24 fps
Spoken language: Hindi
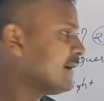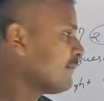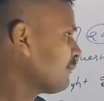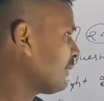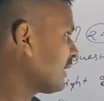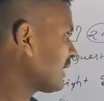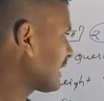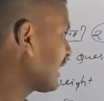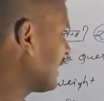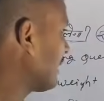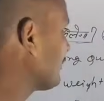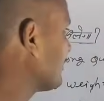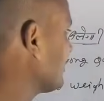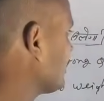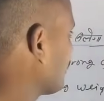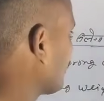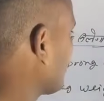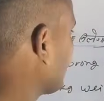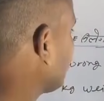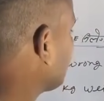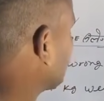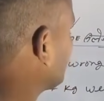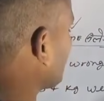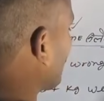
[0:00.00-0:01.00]
पर अब
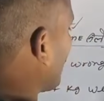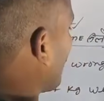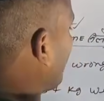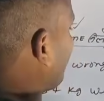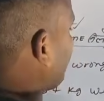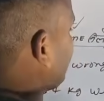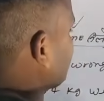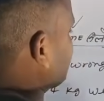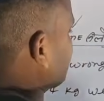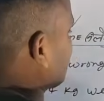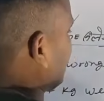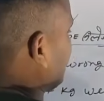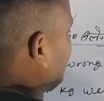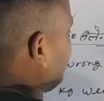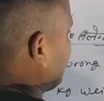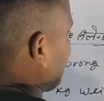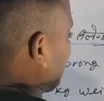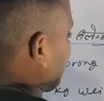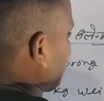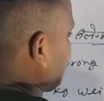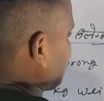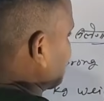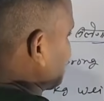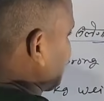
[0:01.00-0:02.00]
इन्होंने 24
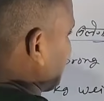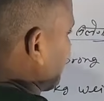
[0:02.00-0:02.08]
घंटे का